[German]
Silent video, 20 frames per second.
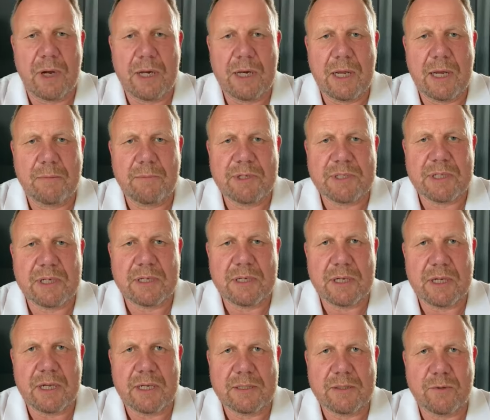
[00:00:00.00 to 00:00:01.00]
Name ist
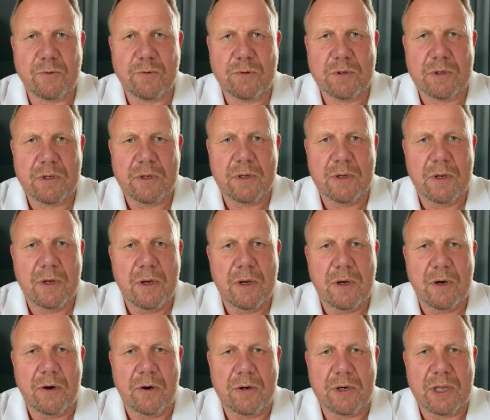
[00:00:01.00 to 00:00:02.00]
Andreas Doth
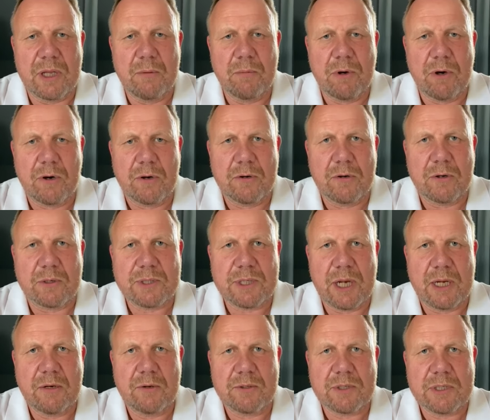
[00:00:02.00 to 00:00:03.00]
und ihr braucht noch
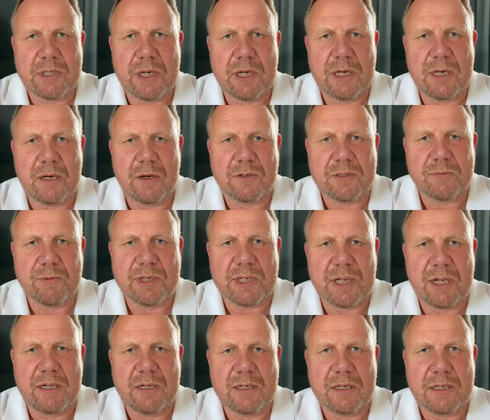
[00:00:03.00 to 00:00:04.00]
Zeichnungsteile aus
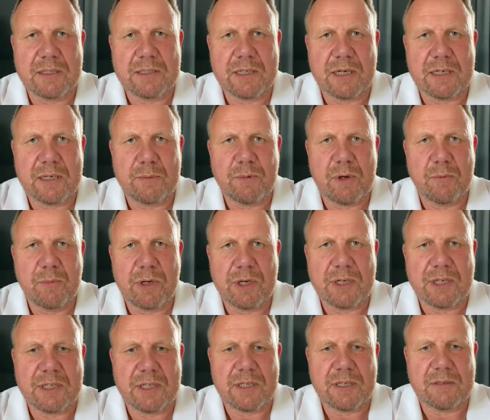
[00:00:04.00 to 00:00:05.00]
Metall, dann seid ihr bei mir
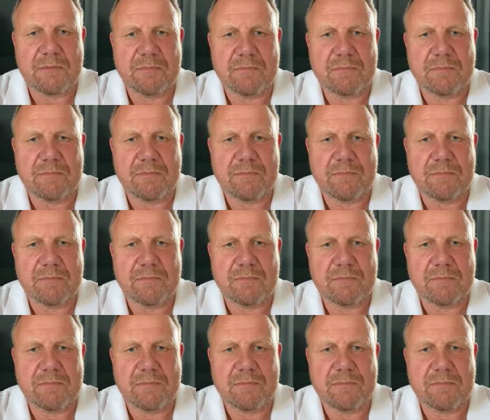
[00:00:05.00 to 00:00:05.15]
richtig.